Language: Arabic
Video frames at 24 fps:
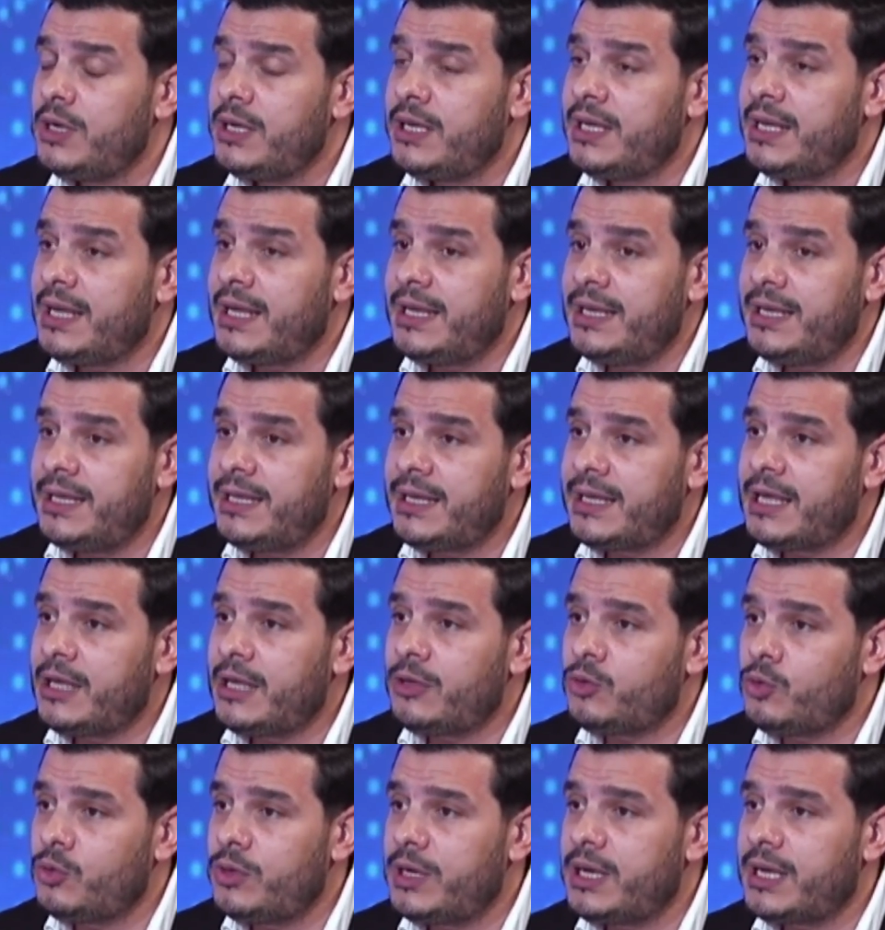يعني
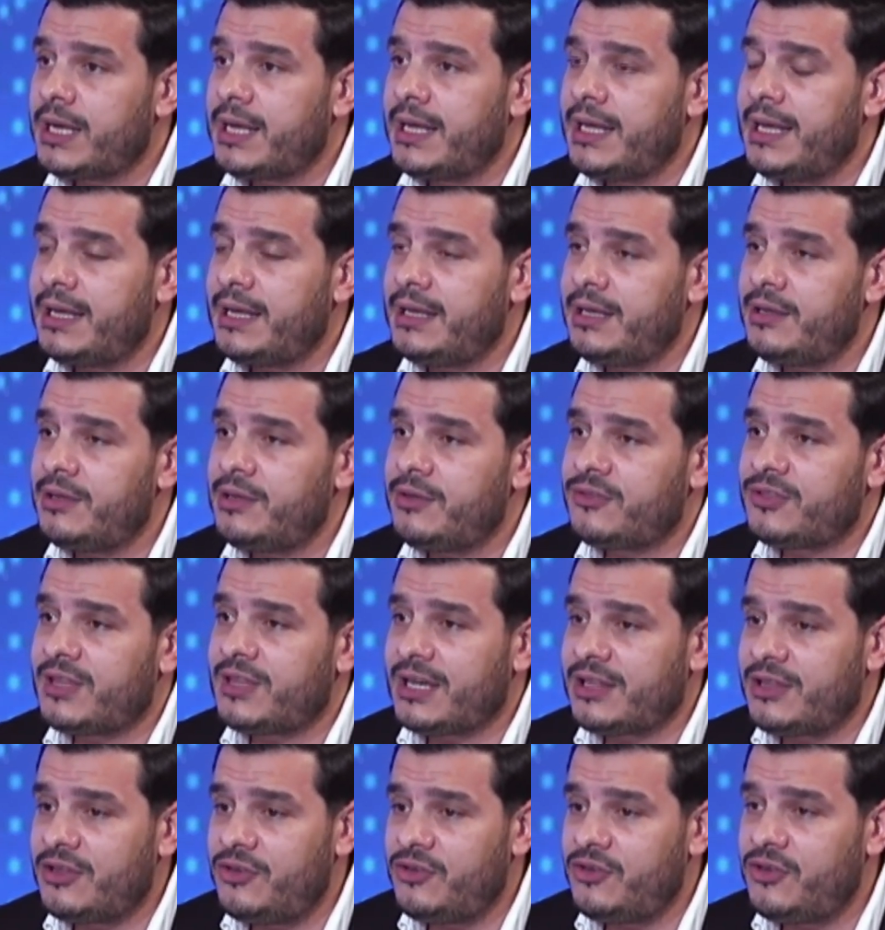كانت هناك يعني
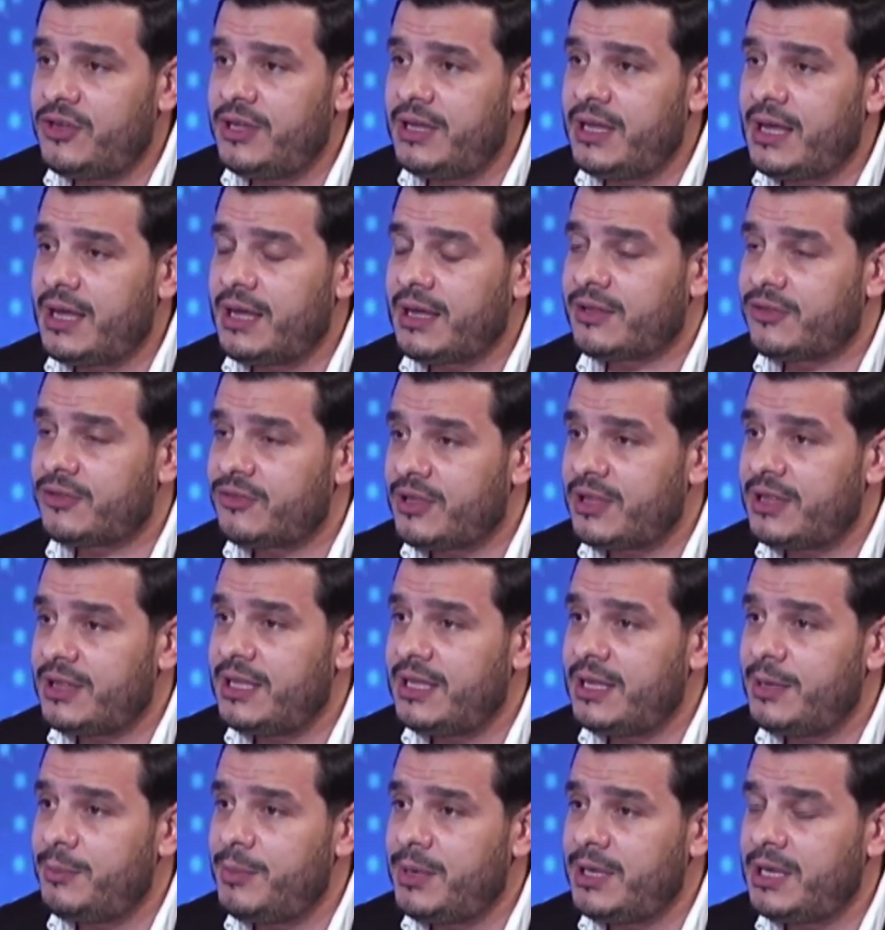استراتيجية
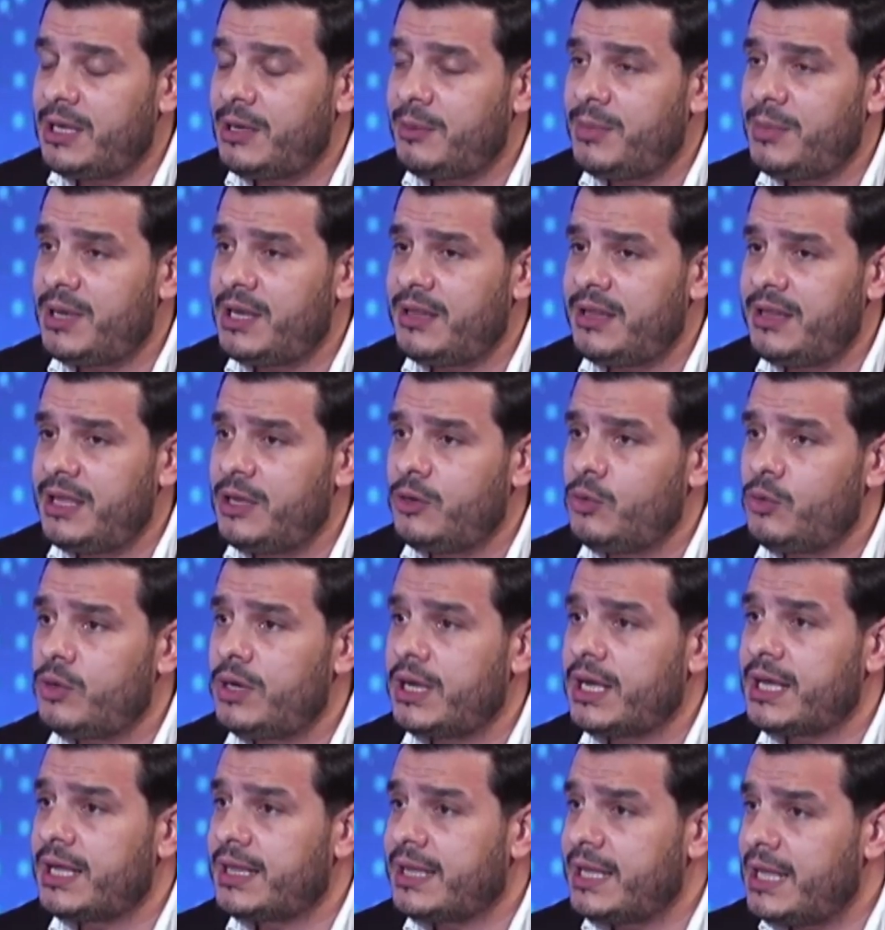اقتصادية بين البلدين
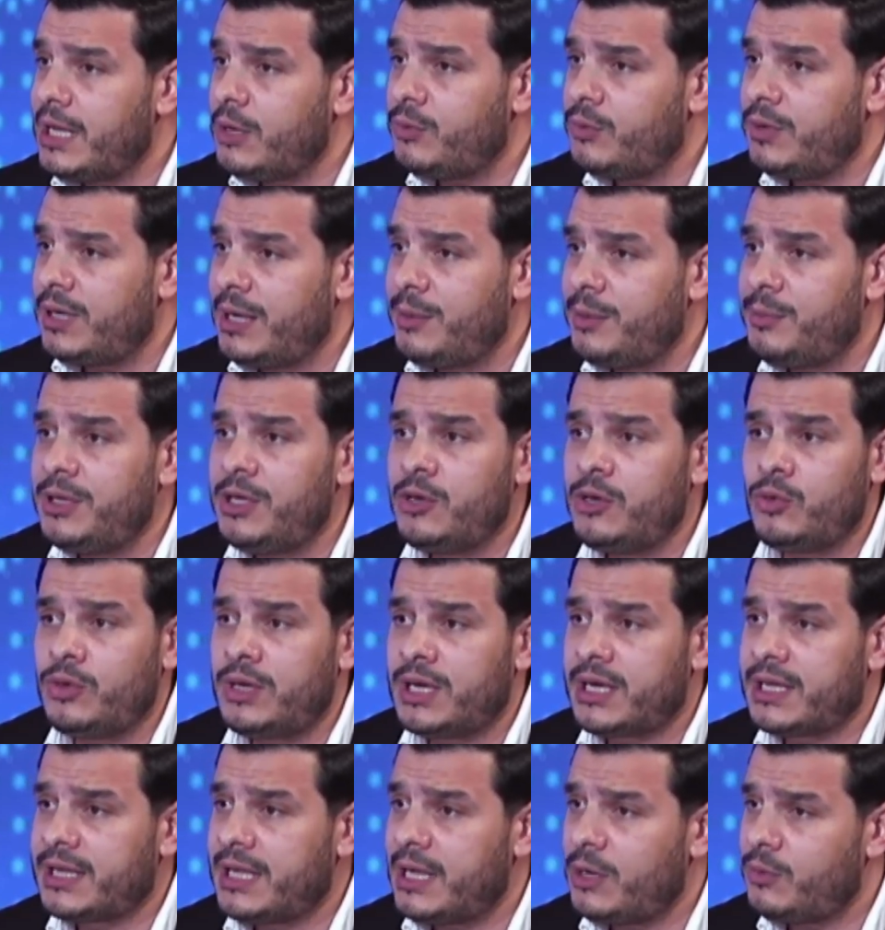هناك تعاون أمني
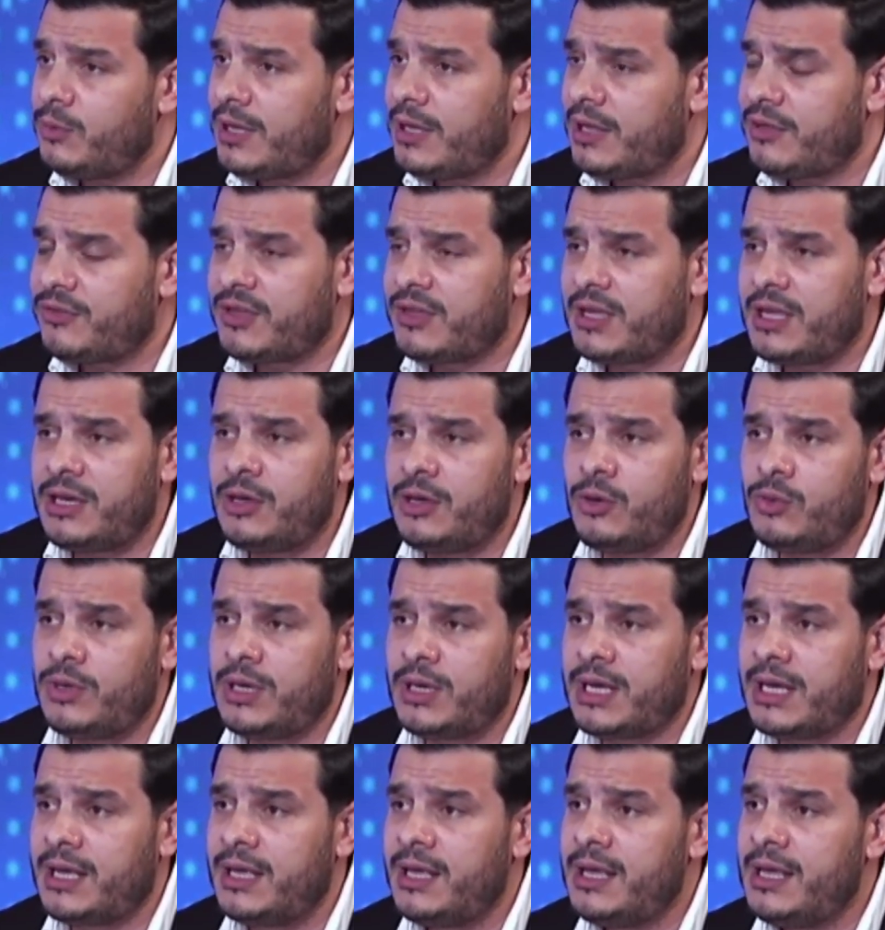هناك تعاون عسكري
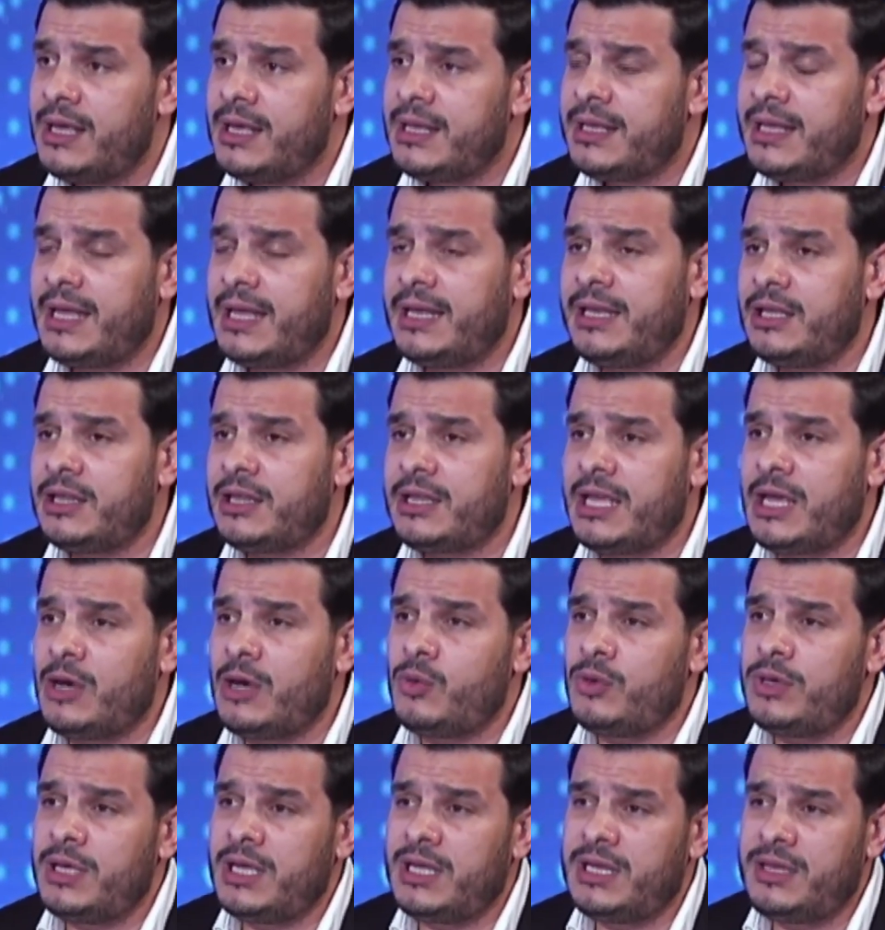هناك يعني
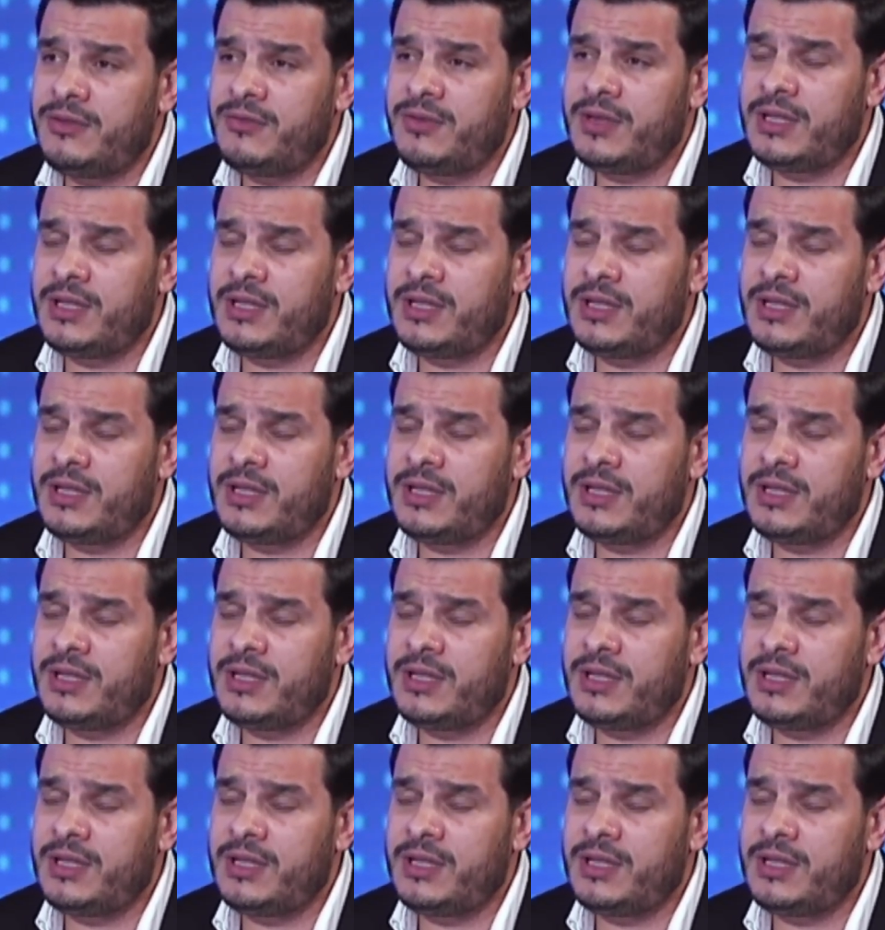تعاون يعني في